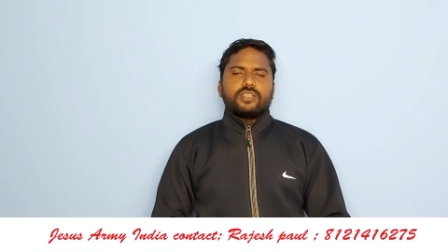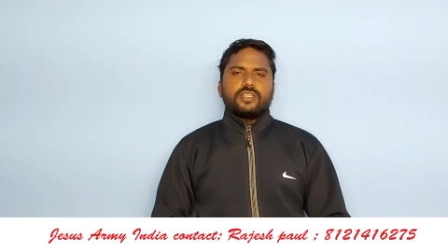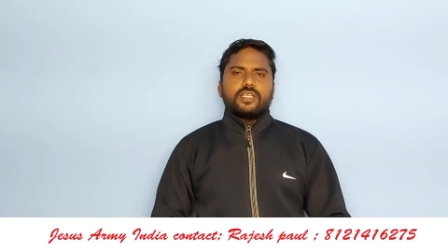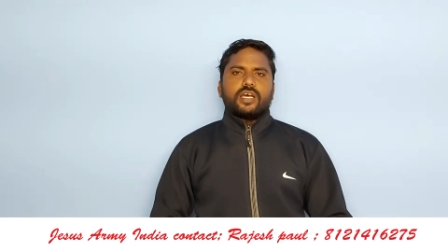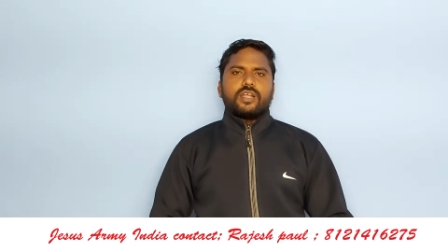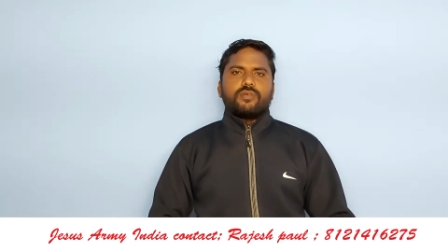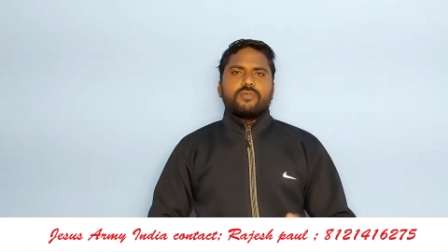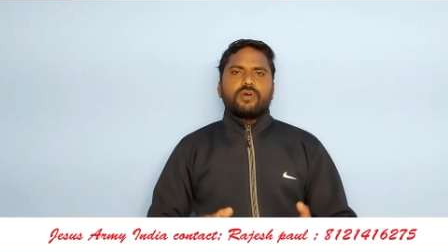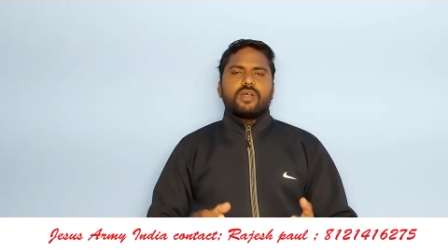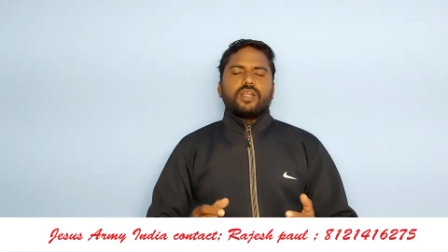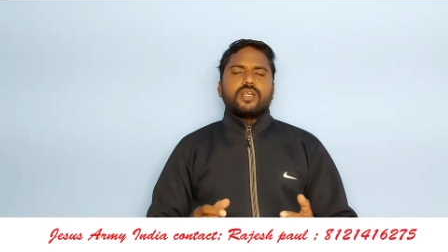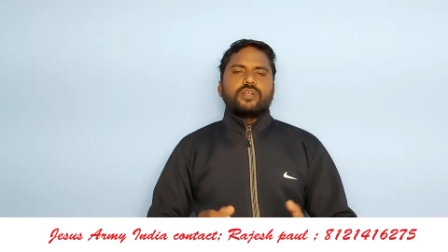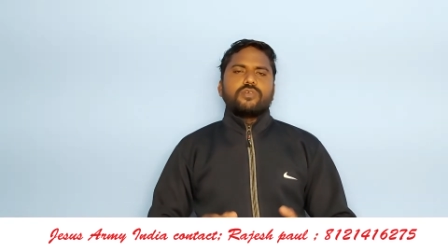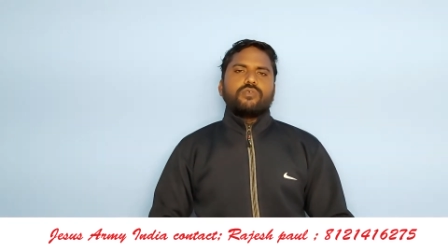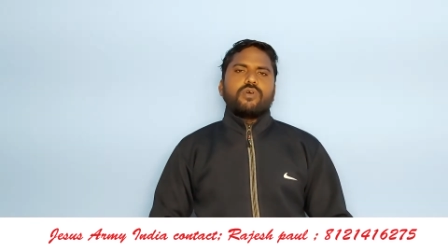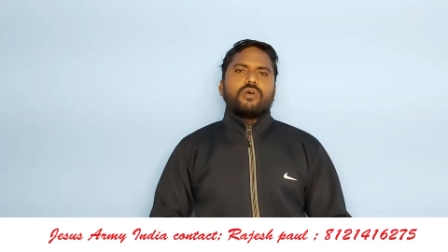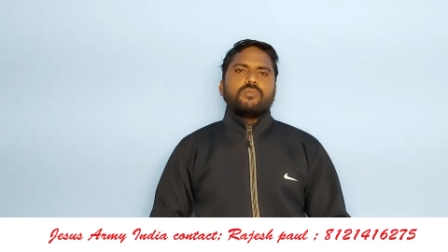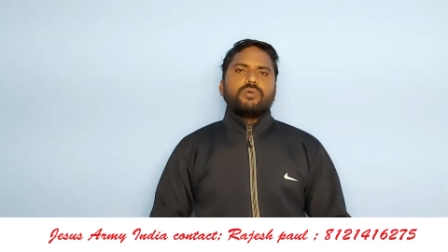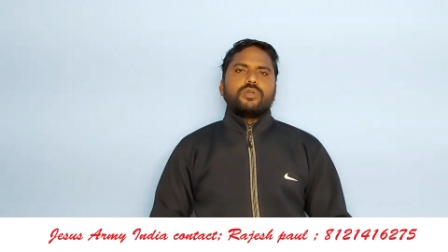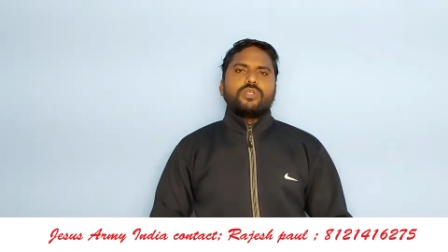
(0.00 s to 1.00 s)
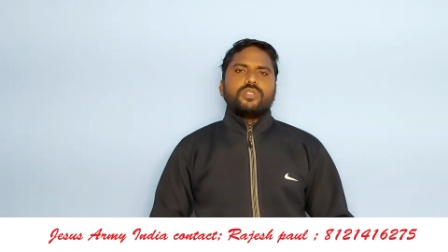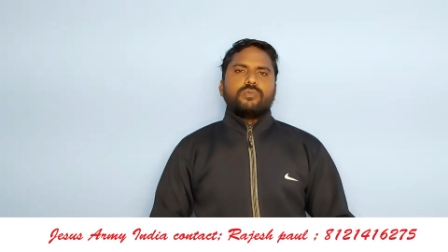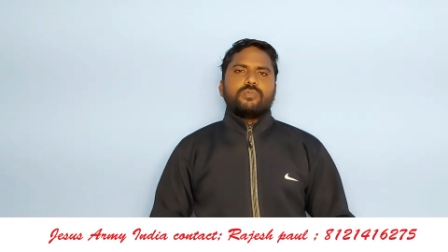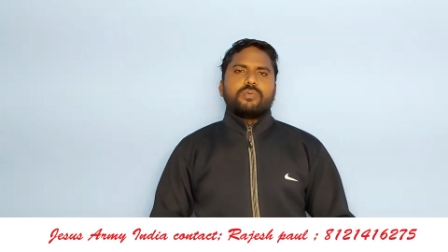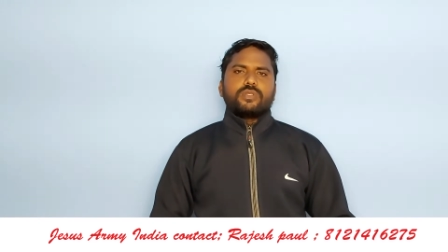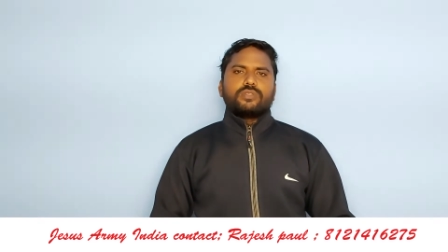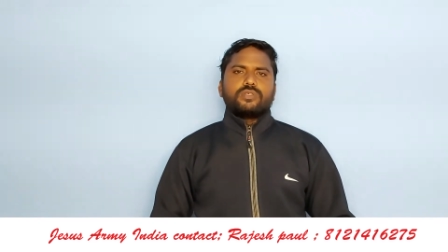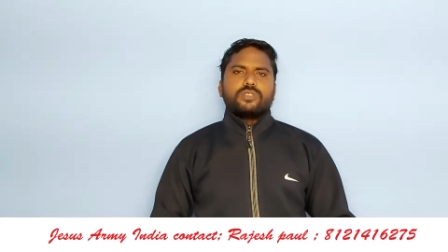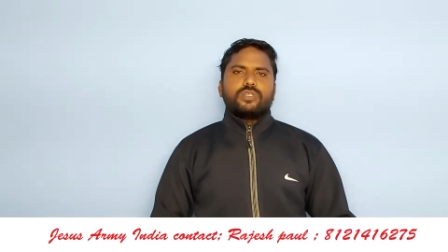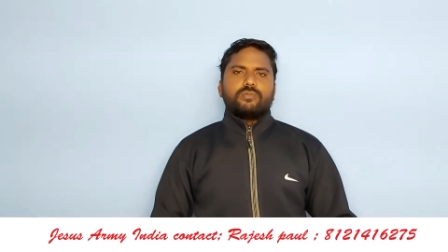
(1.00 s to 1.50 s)
దానివల్ల నువ్వు అభివృద్ధి
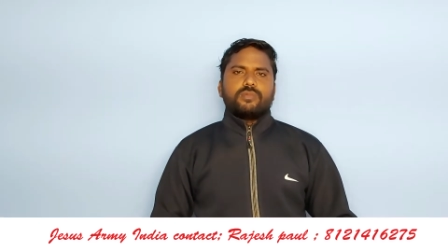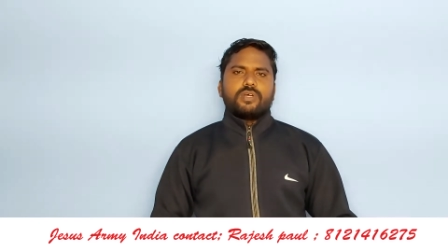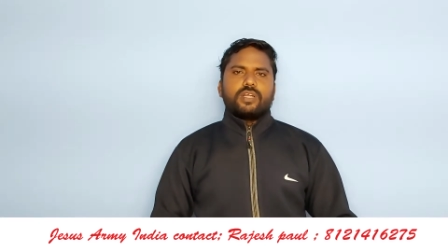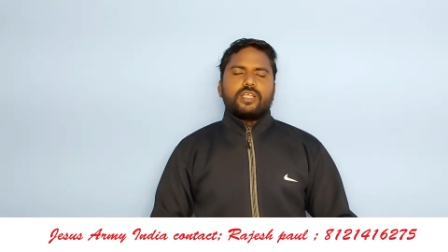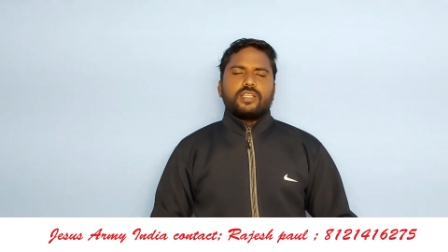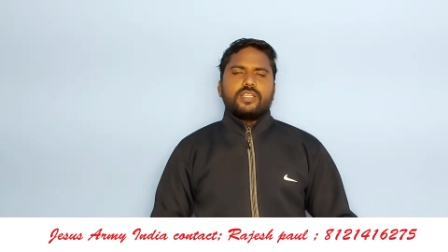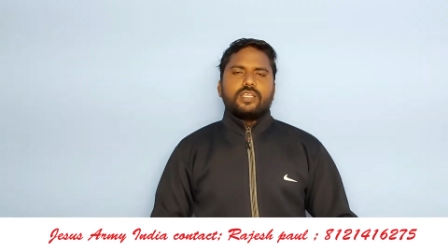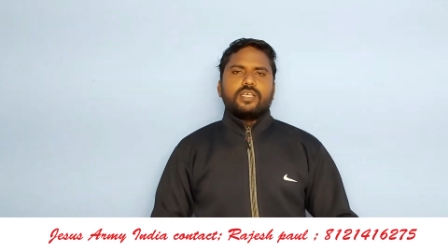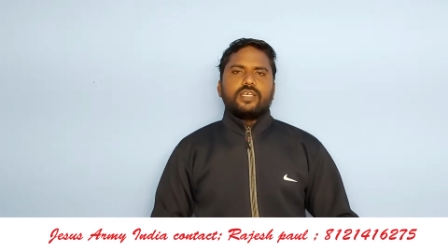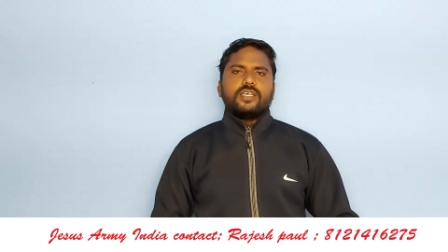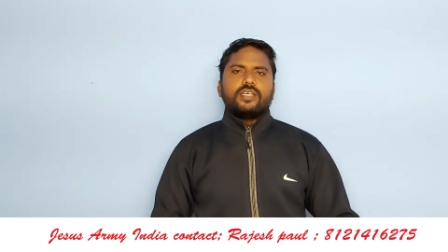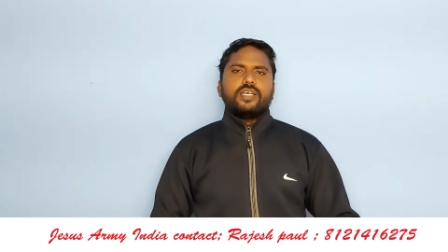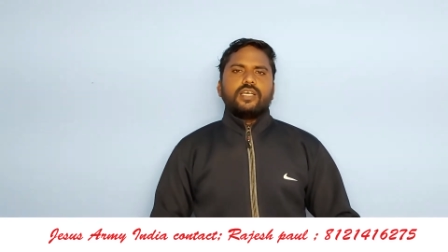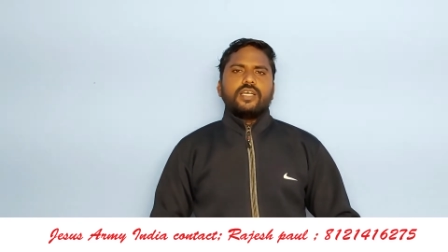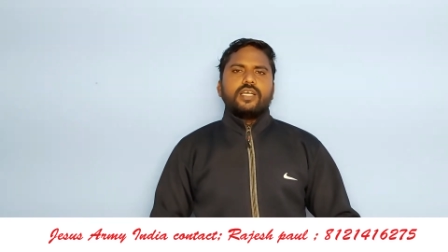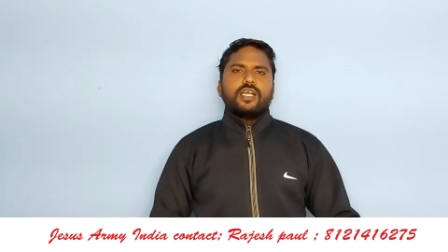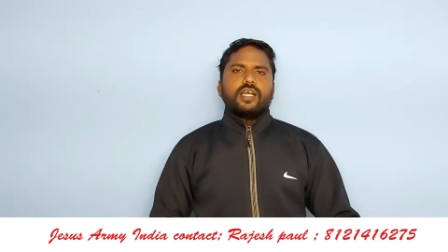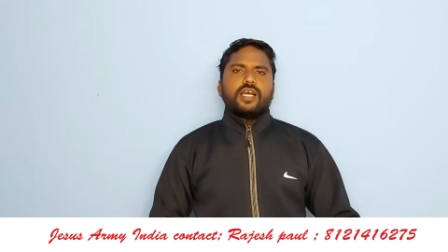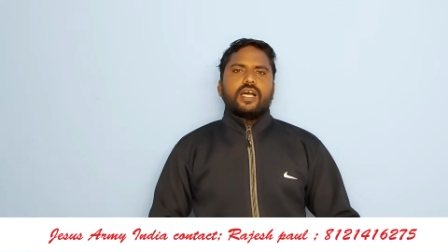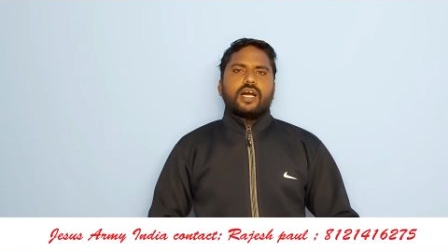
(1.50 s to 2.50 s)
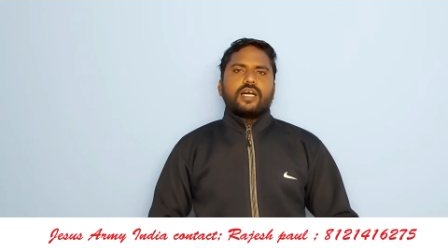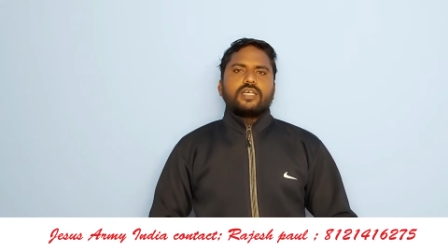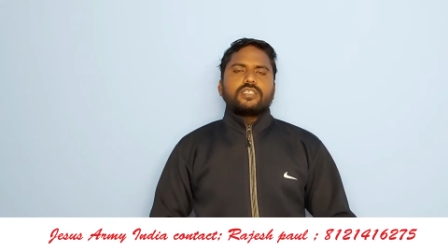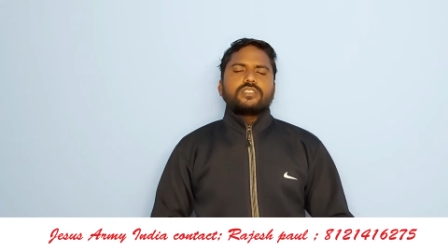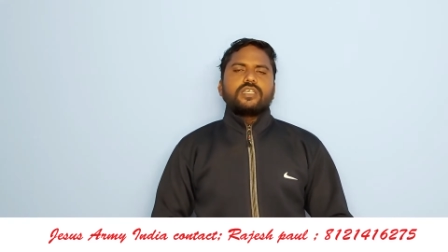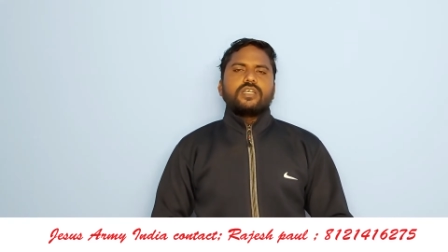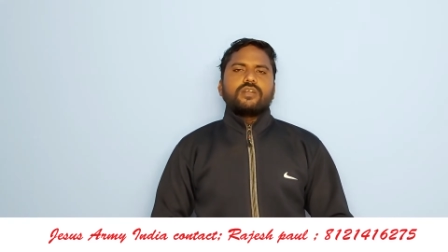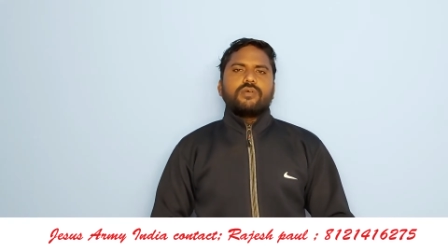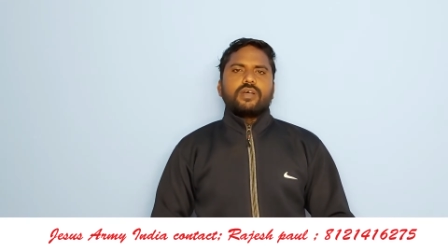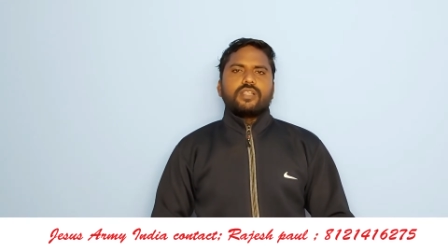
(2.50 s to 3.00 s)
పొందడం అనేది
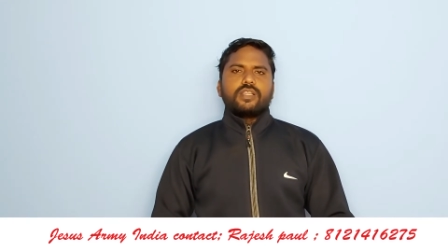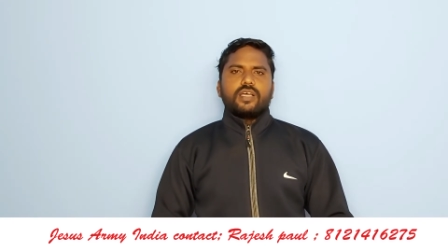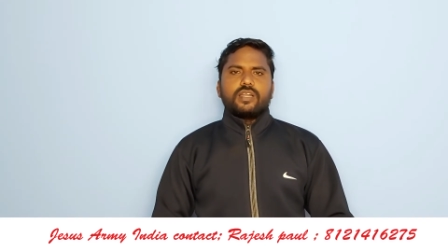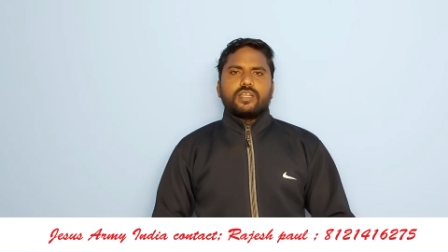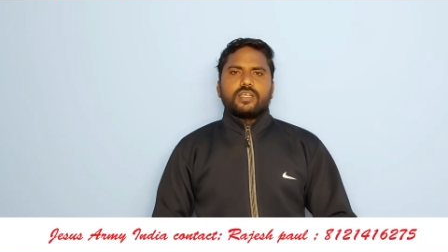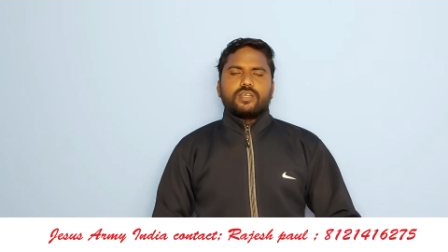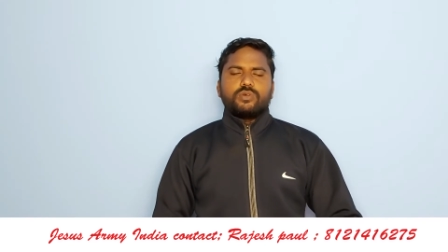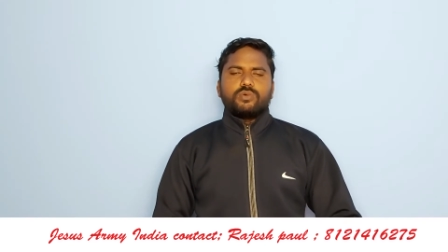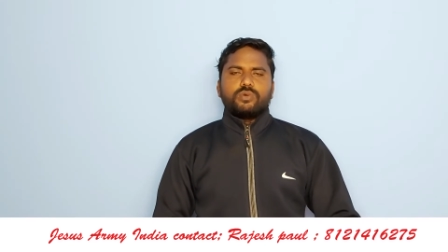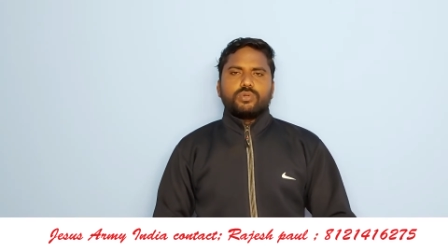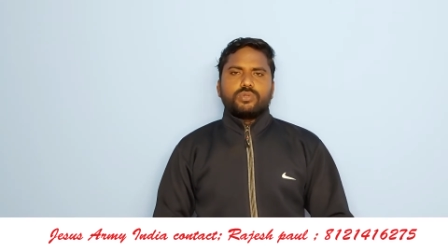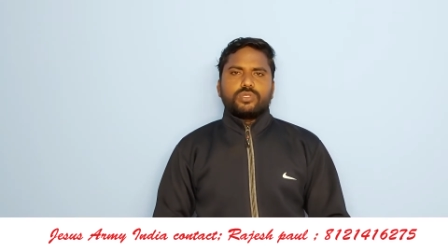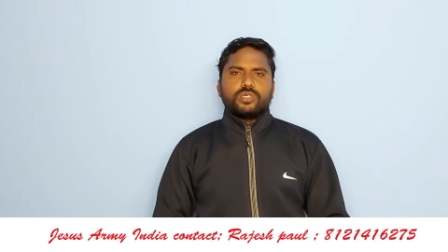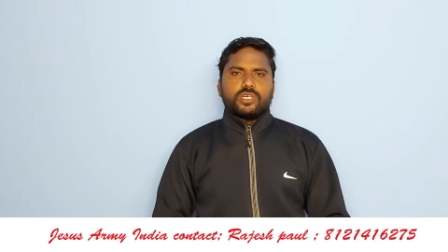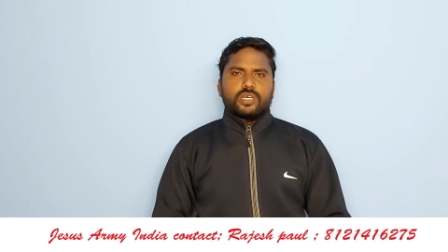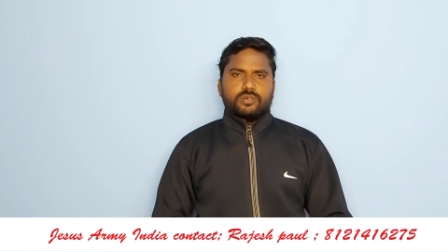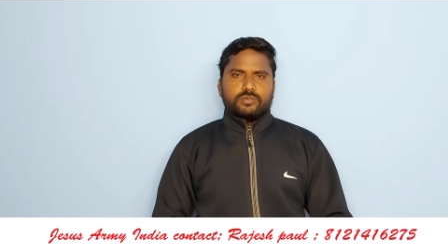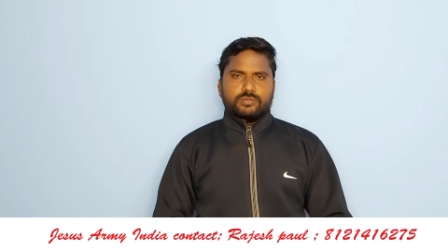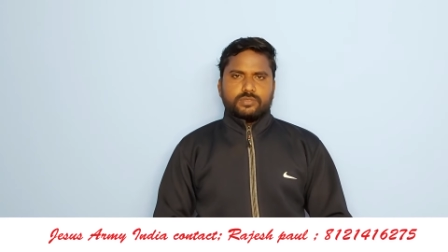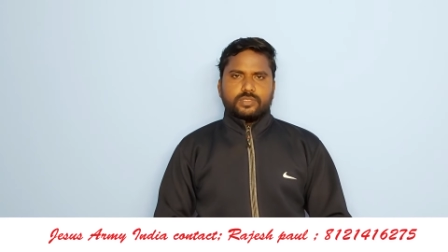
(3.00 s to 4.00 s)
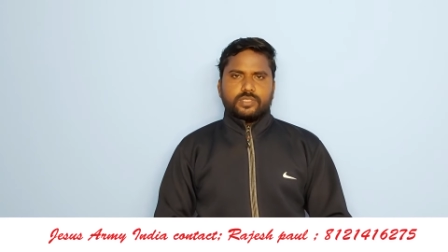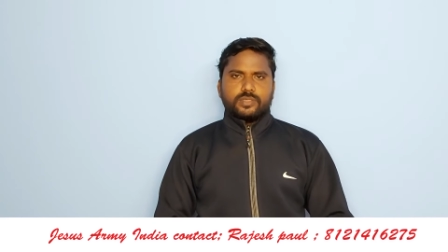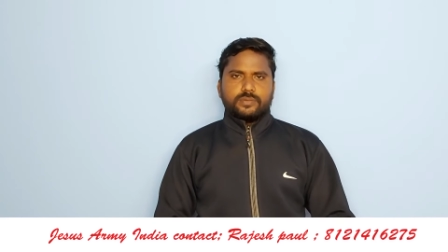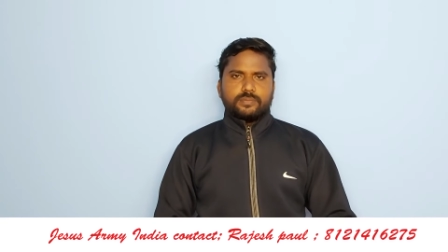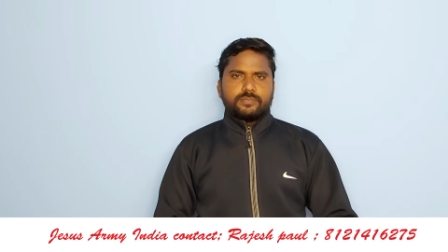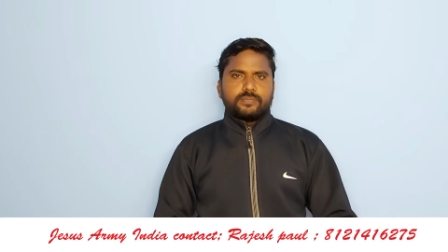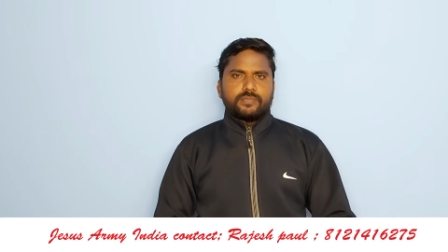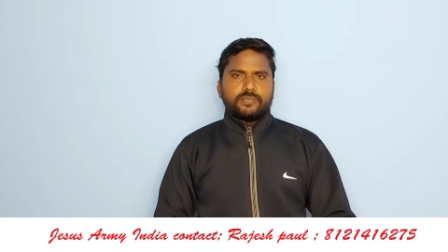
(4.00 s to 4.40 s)
ఆశీర్వాదానికి గుర్తుగా ఉంది